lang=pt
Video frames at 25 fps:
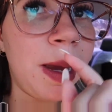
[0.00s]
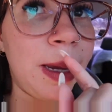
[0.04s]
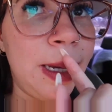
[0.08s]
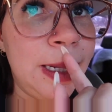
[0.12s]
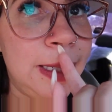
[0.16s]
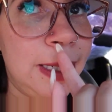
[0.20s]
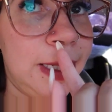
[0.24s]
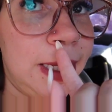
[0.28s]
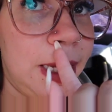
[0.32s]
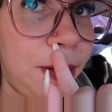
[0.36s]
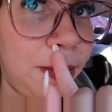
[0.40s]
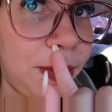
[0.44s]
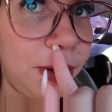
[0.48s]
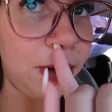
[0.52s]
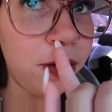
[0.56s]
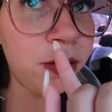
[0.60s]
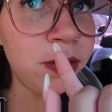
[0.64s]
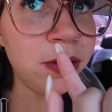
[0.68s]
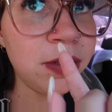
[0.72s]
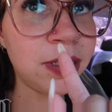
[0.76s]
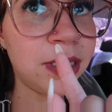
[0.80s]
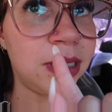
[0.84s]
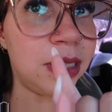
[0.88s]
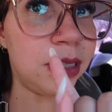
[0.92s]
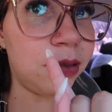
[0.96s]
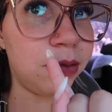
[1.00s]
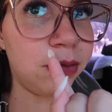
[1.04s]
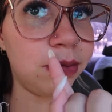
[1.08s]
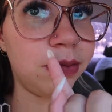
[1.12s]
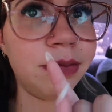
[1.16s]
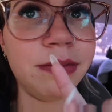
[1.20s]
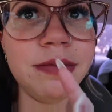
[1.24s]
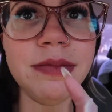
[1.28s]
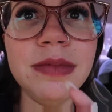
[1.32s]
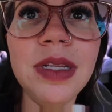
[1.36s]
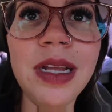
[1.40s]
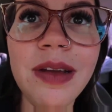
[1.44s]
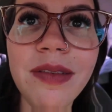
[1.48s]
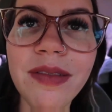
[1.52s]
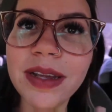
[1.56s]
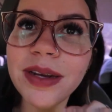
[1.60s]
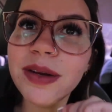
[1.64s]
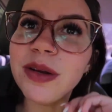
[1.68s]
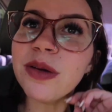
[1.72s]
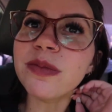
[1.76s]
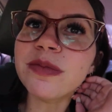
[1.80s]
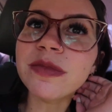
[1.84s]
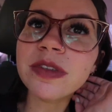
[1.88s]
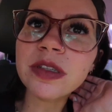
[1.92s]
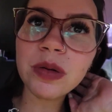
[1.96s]
Esse aqui é menorzinho
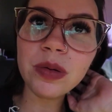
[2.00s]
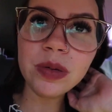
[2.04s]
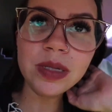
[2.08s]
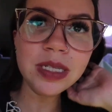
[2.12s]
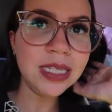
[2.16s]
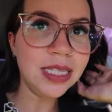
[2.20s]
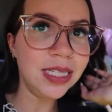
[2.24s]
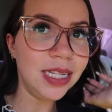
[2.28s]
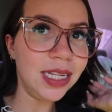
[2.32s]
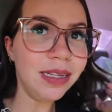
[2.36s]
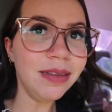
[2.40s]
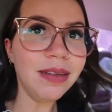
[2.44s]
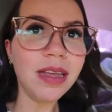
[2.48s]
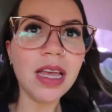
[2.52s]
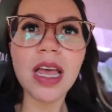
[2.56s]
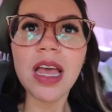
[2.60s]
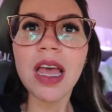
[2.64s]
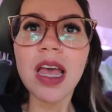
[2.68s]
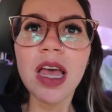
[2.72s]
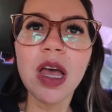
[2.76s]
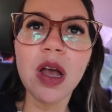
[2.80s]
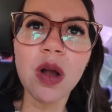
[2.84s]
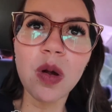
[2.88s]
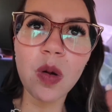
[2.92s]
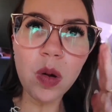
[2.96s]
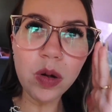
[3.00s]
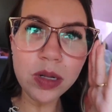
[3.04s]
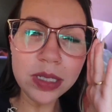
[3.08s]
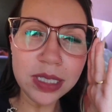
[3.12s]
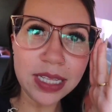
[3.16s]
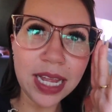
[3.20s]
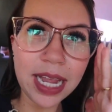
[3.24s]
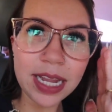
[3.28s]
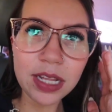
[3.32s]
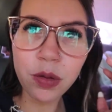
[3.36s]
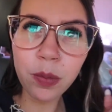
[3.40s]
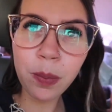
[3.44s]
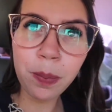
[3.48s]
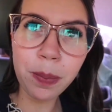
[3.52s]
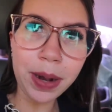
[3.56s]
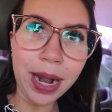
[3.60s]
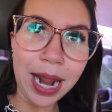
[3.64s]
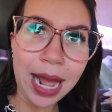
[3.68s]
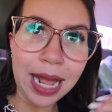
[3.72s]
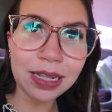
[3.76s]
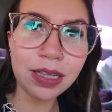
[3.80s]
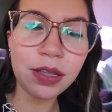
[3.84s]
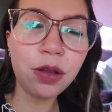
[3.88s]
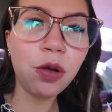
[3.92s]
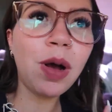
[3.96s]
vendo? Ficou assim. Gostei do
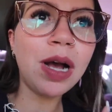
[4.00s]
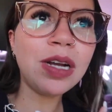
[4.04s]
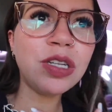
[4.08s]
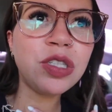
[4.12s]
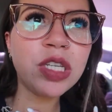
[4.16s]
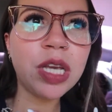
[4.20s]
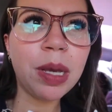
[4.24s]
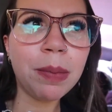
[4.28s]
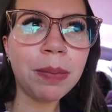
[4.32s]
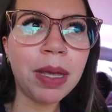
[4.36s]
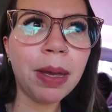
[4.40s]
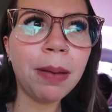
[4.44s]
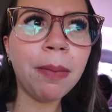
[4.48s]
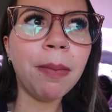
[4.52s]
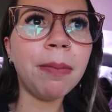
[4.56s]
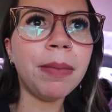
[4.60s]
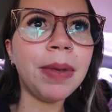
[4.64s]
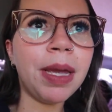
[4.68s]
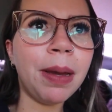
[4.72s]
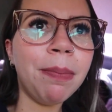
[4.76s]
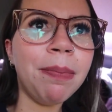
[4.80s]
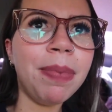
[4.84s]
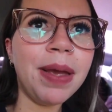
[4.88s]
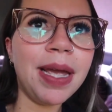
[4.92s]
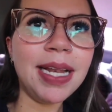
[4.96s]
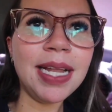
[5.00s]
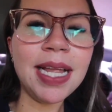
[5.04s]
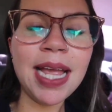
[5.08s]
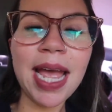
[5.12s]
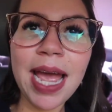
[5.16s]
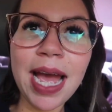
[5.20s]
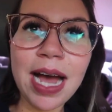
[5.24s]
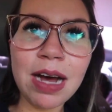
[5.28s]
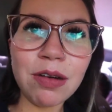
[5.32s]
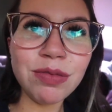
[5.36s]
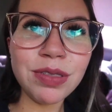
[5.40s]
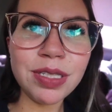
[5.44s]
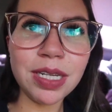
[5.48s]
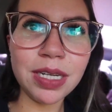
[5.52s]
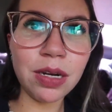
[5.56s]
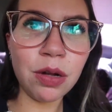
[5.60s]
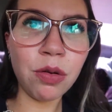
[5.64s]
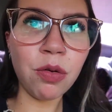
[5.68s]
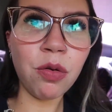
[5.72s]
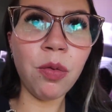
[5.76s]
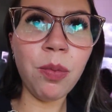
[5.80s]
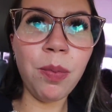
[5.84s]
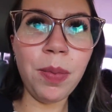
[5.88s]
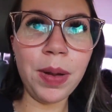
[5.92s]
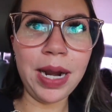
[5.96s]
prato. Eu acho que a é minha, minha pele realça na
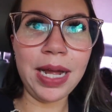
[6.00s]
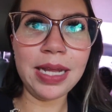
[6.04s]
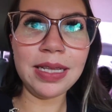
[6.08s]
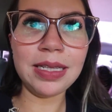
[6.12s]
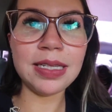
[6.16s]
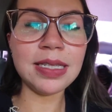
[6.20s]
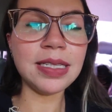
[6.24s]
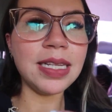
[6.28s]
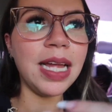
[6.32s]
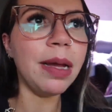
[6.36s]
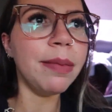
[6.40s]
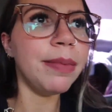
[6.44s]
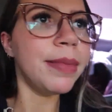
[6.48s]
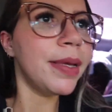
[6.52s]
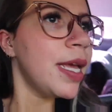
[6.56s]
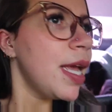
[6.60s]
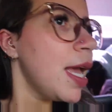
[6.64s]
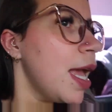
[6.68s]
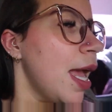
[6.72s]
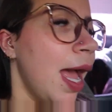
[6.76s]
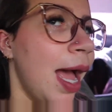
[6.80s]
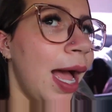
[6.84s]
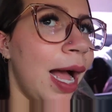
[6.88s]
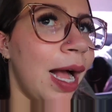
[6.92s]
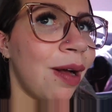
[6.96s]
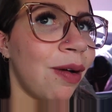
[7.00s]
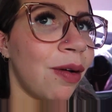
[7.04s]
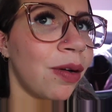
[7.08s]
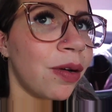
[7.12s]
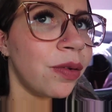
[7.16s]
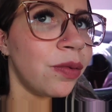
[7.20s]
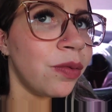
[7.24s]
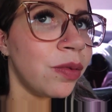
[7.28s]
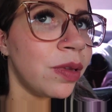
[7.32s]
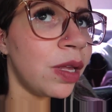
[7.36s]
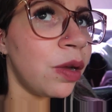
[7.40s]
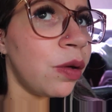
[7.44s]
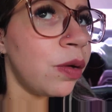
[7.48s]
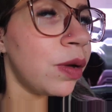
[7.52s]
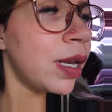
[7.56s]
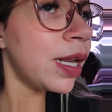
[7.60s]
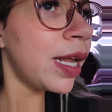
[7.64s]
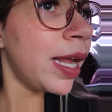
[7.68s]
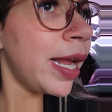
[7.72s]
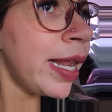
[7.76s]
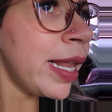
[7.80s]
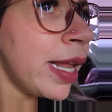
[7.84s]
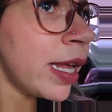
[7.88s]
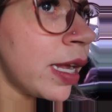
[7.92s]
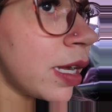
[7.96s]
cor prata, sabe? Agora no da
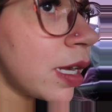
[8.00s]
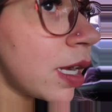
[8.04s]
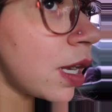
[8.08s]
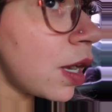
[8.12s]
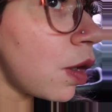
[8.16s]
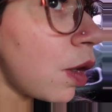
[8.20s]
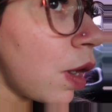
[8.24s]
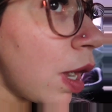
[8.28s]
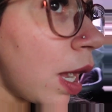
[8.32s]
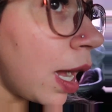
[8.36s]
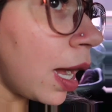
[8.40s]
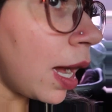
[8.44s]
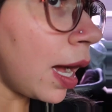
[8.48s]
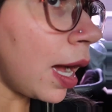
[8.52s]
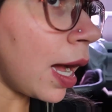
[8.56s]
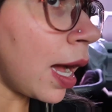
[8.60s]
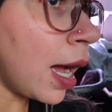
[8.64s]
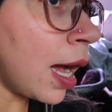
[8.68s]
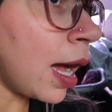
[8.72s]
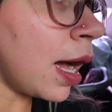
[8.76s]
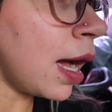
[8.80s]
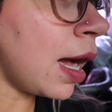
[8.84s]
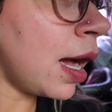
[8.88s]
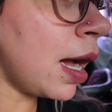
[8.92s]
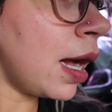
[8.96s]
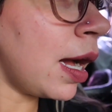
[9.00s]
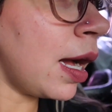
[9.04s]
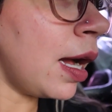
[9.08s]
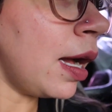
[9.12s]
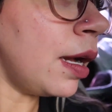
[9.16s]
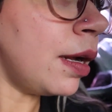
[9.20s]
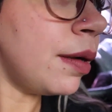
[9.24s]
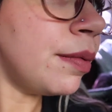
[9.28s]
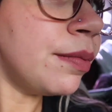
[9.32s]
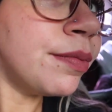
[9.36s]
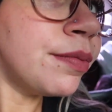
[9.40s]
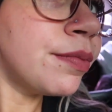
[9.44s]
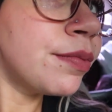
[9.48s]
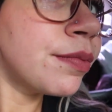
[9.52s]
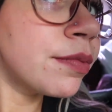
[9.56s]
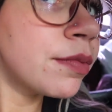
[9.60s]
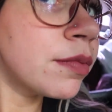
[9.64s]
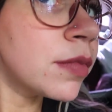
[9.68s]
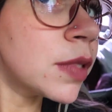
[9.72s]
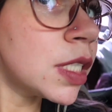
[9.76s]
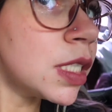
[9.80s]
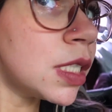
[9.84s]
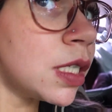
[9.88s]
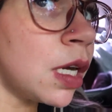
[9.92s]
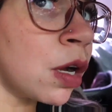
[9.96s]
orelha, a,
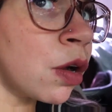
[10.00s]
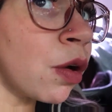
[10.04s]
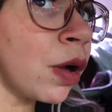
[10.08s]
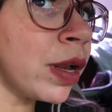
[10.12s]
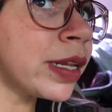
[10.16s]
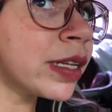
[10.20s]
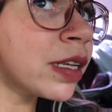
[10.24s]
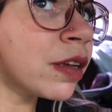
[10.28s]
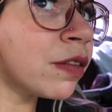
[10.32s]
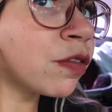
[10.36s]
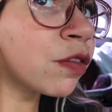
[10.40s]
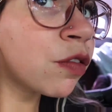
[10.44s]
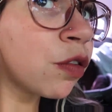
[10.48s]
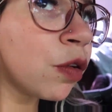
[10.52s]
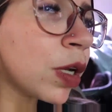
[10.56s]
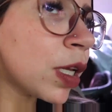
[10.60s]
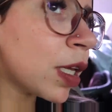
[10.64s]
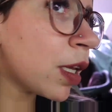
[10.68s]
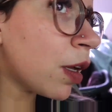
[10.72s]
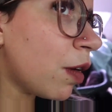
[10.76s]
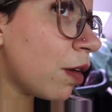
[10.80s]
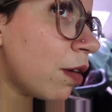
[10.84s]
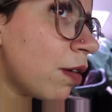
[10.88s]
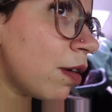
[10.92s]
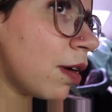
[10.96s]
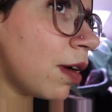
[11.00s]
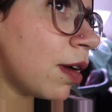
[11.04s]
a argolinha ficou aqui, ó.